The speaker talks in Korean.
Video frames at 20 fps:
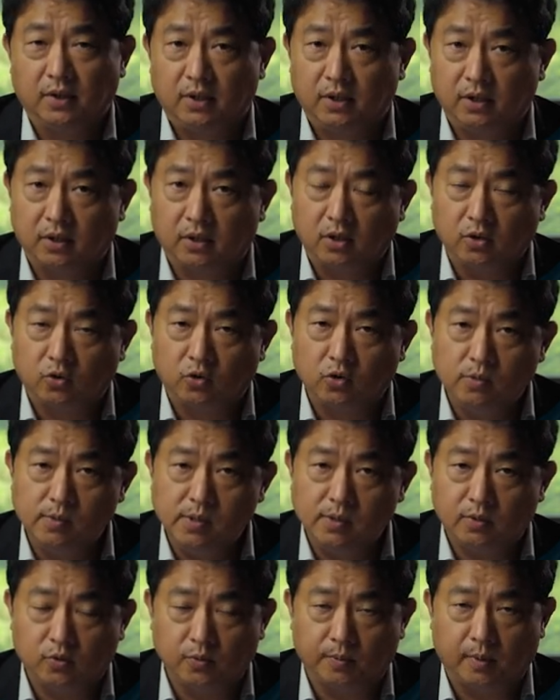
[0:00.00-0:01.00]
이걸
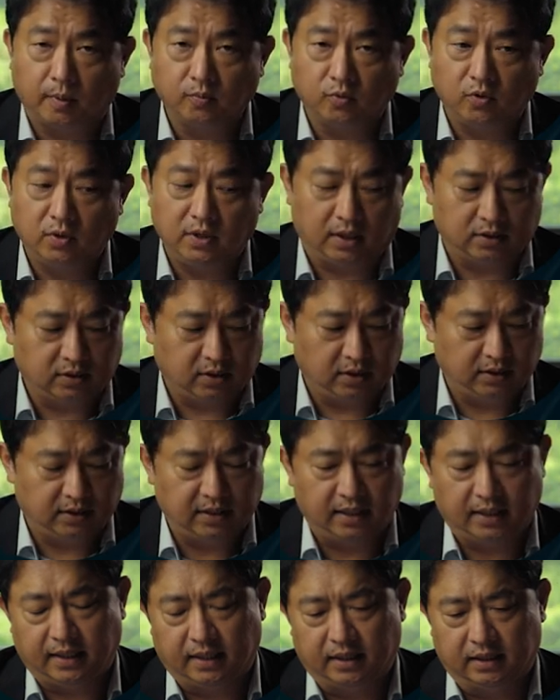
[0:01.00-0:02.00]
규범 윤리학적인
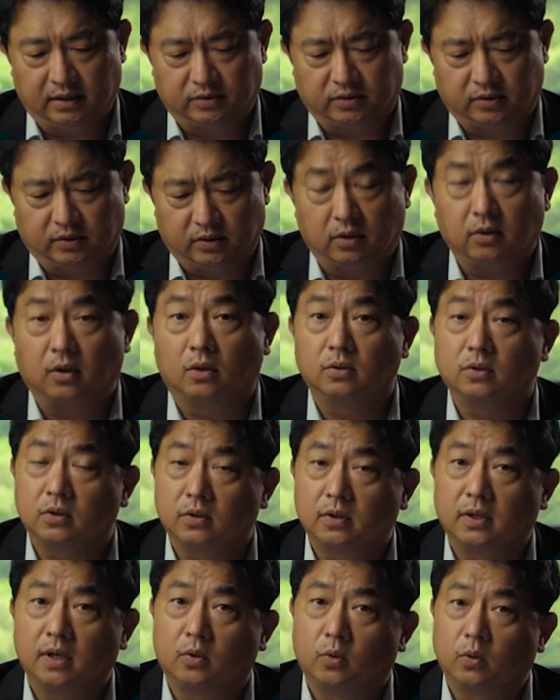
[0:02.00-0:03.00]
체계에서
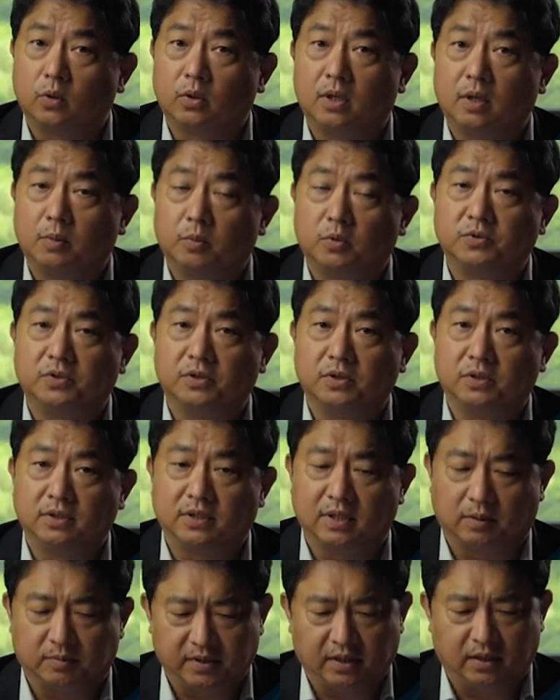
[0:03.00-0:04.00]
어떻게 고려를 해볼 수
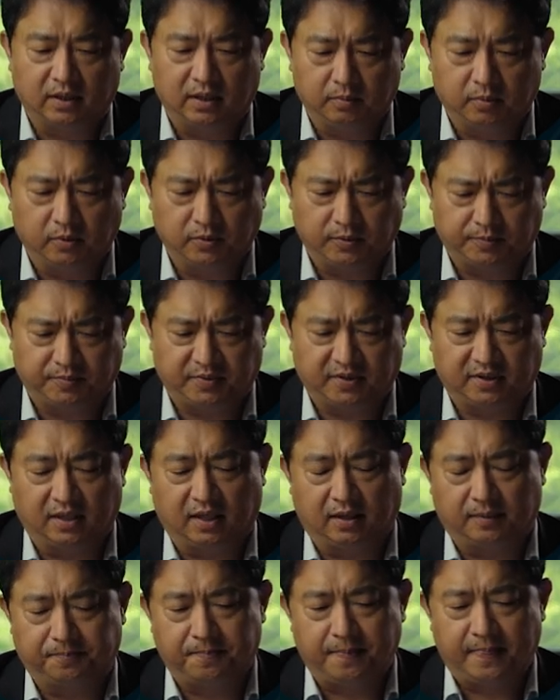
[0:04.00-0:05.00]
있는지 한번 생각을
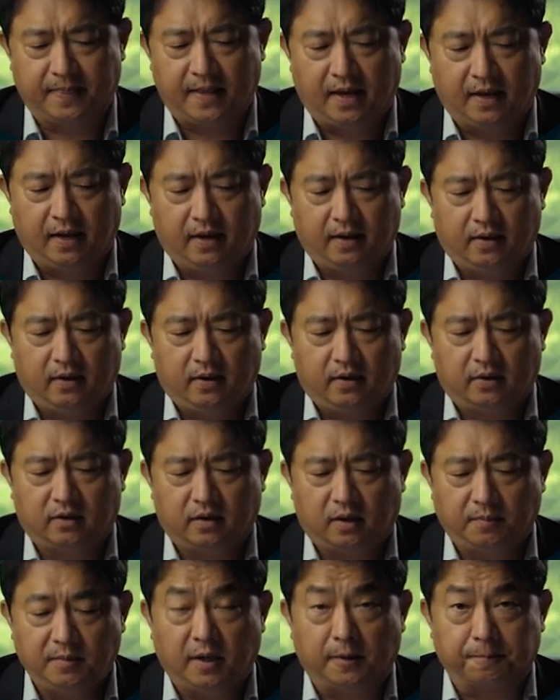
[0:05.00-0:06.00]
해보십시다.
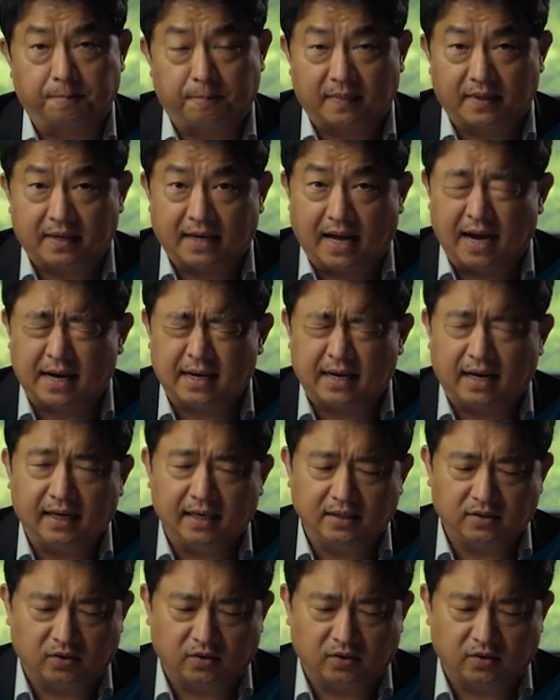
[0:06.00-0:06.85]
그러면 각각의